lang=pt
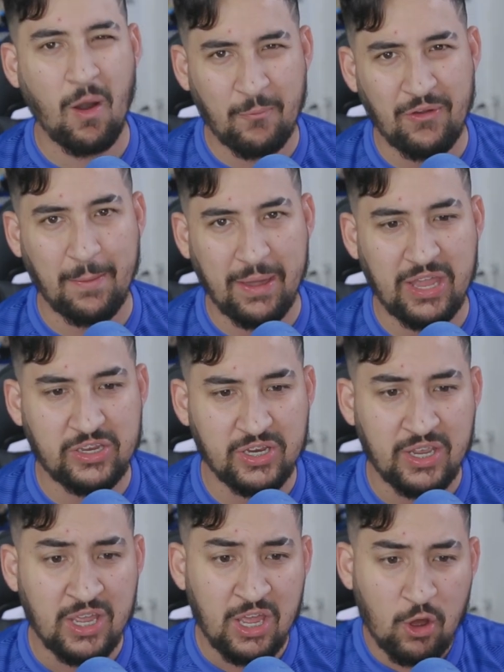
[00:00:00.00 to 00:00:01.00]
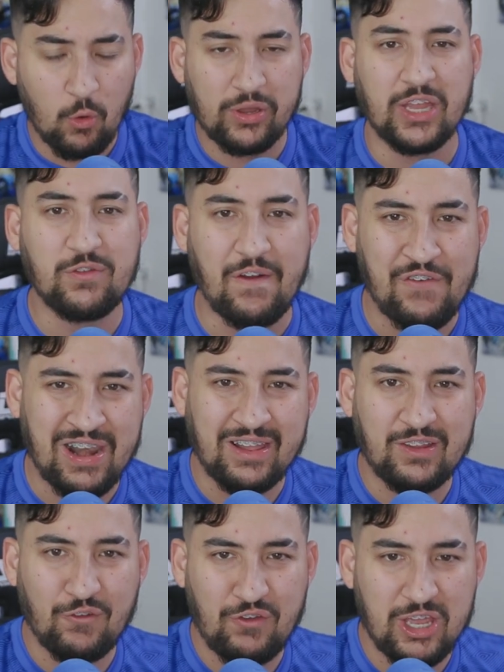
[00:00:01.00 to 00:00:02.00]
Obviamente, o que a gente vai
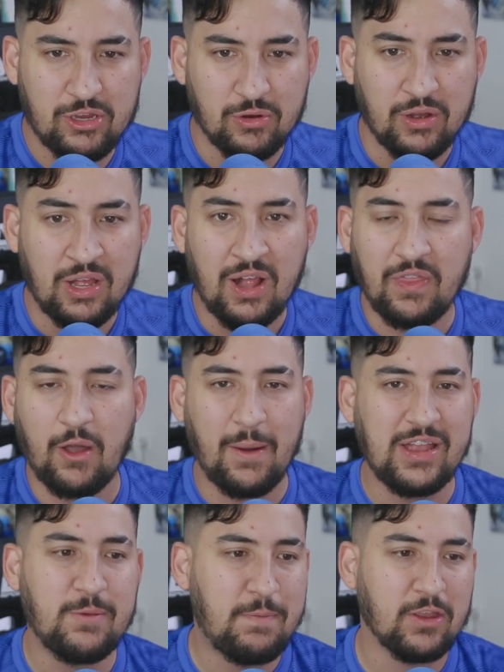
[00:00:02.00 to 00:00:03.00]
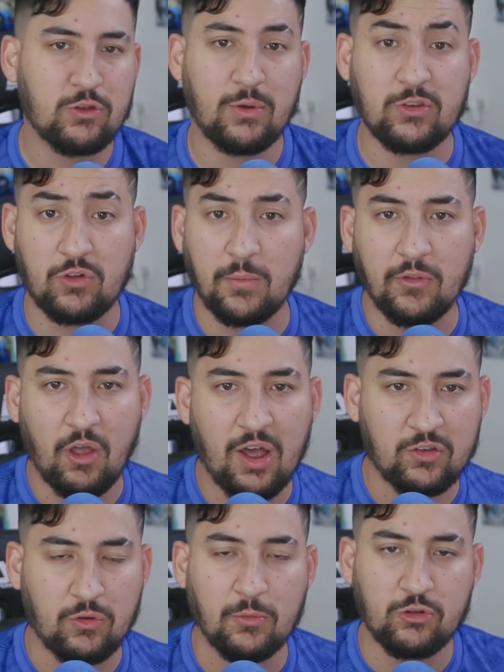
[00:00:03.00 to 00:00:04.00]
falar nesse vídeo não é de pessoas como
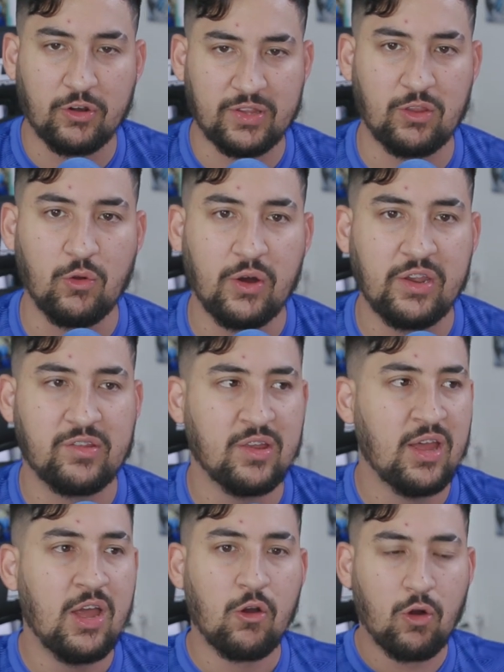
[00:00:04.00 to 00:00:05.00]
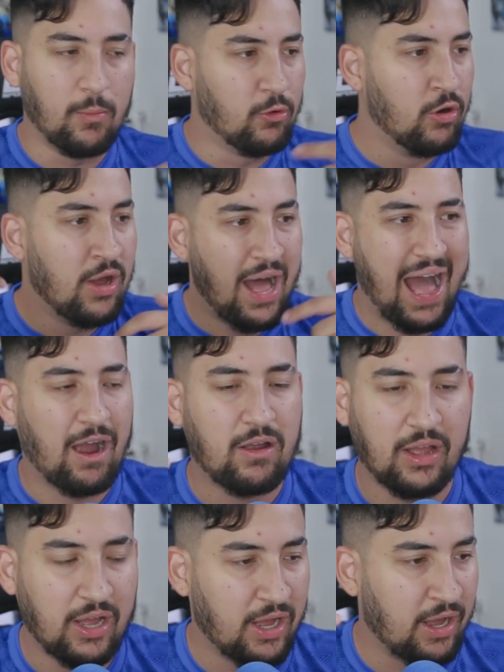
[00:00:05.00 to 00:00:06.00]
nós, como torcedores, como
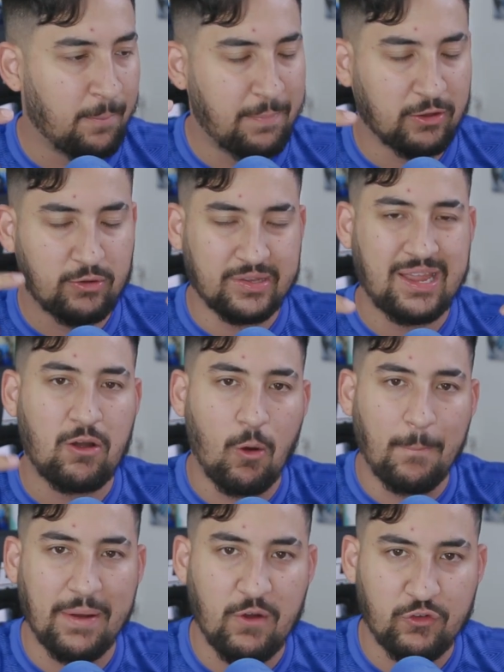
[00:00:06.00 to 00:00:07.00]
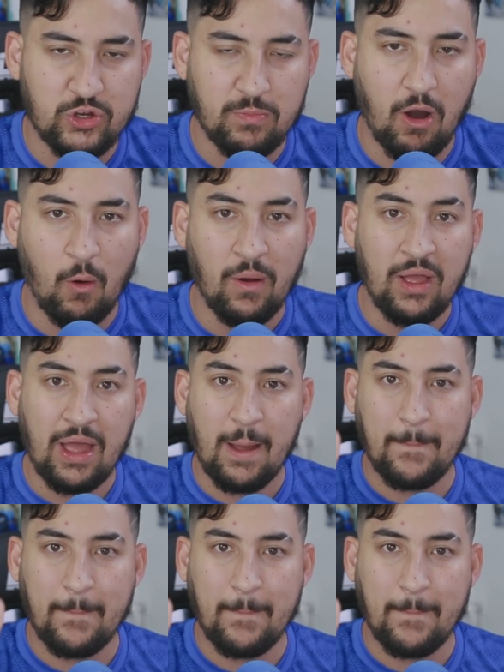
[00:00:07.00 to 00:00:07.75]
uh, pessoas que acompanham o futebol.